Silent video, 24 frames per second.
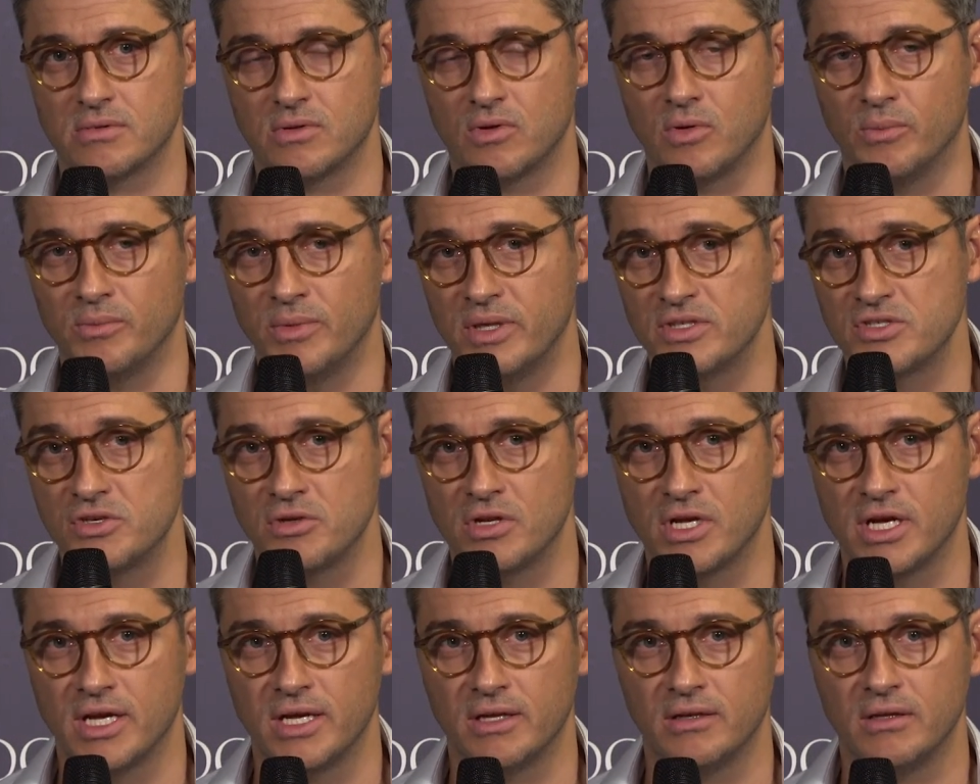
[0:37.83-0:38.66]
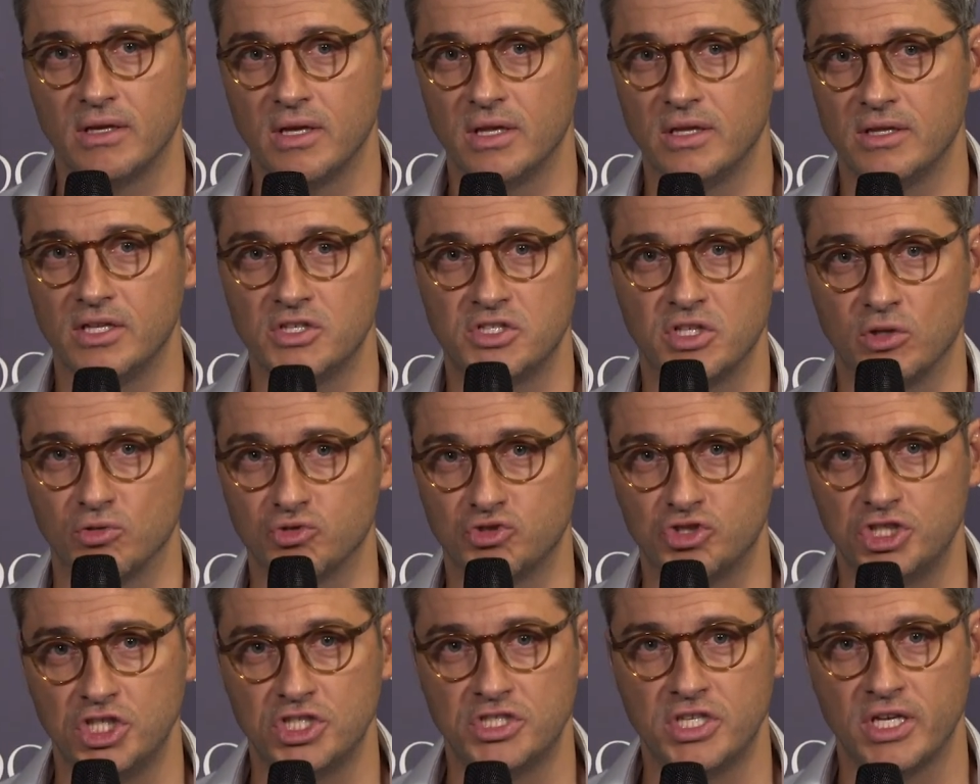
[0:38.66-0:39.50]
Como mencionei, desde a
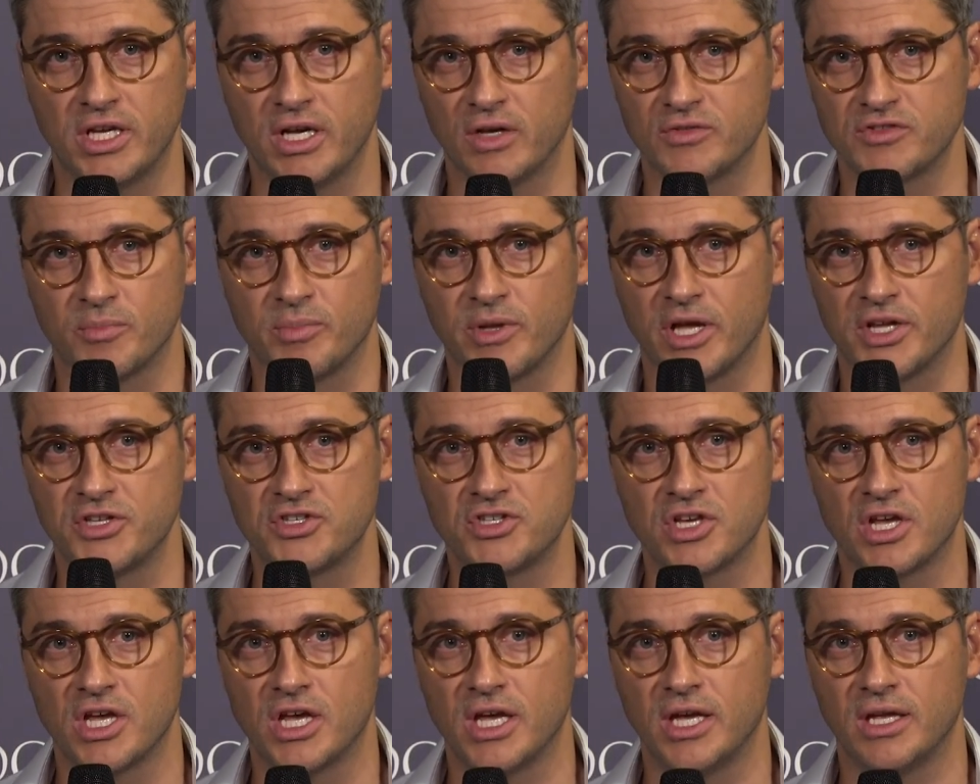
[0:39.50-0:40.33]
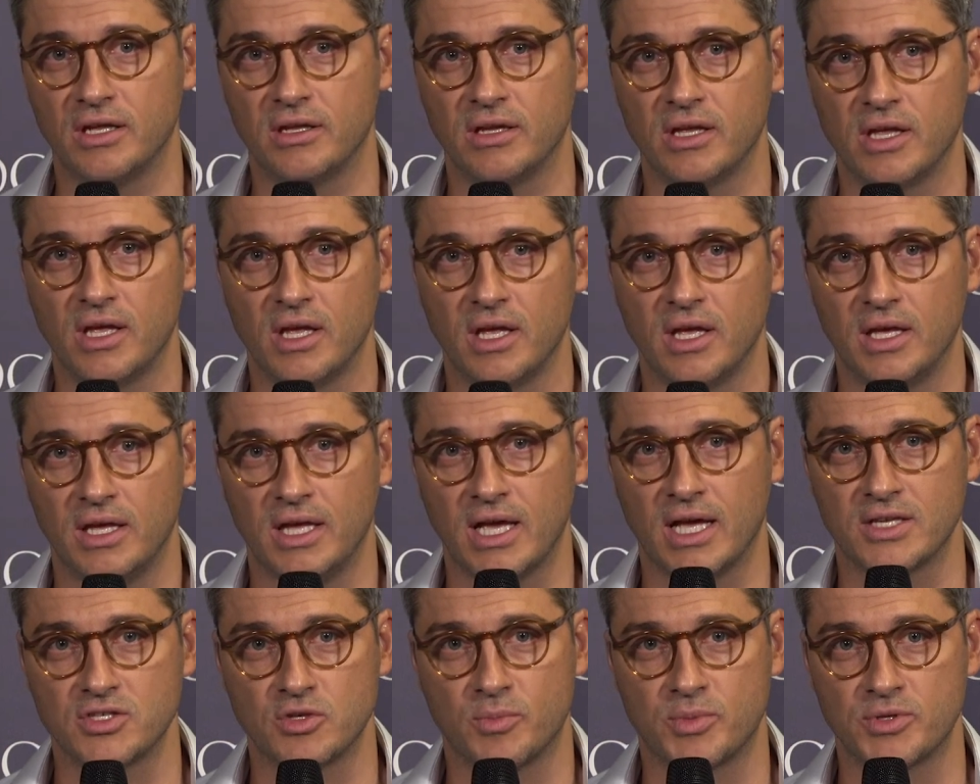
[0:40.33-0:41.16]
logística ao supply chain
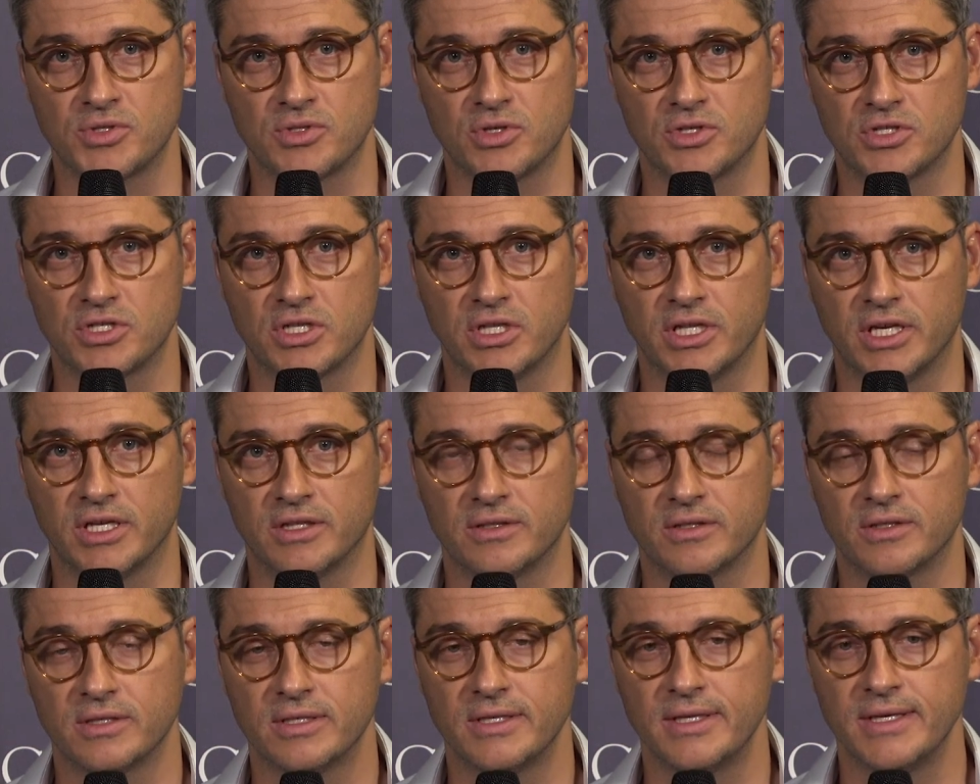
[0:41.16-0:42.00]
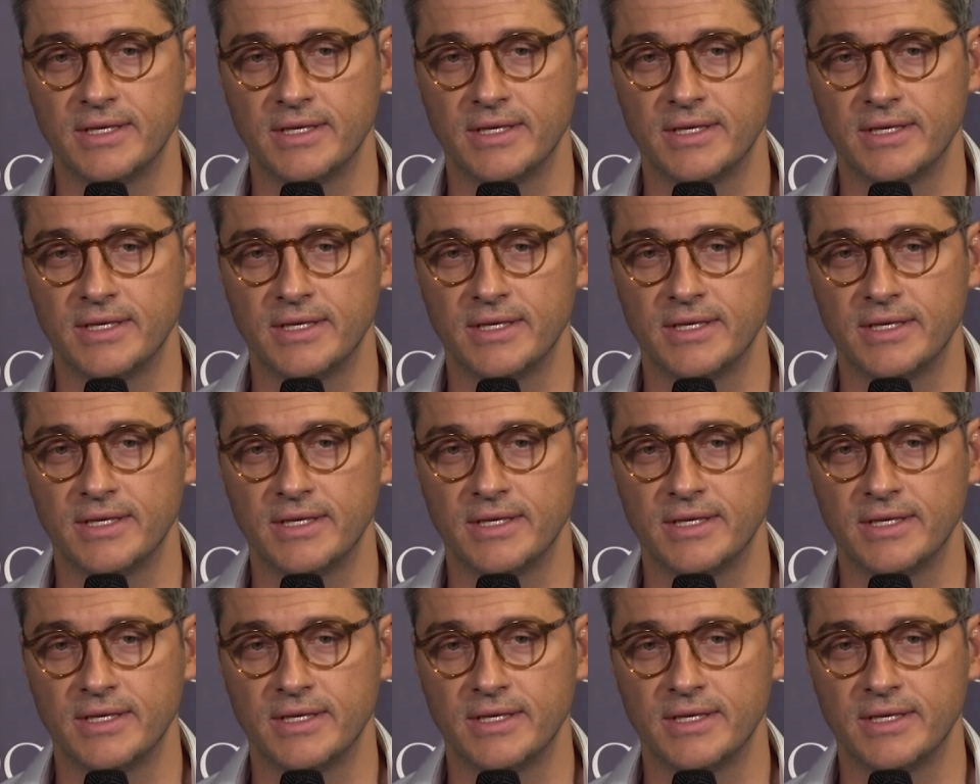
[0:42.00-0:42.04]
e às operações de cliente.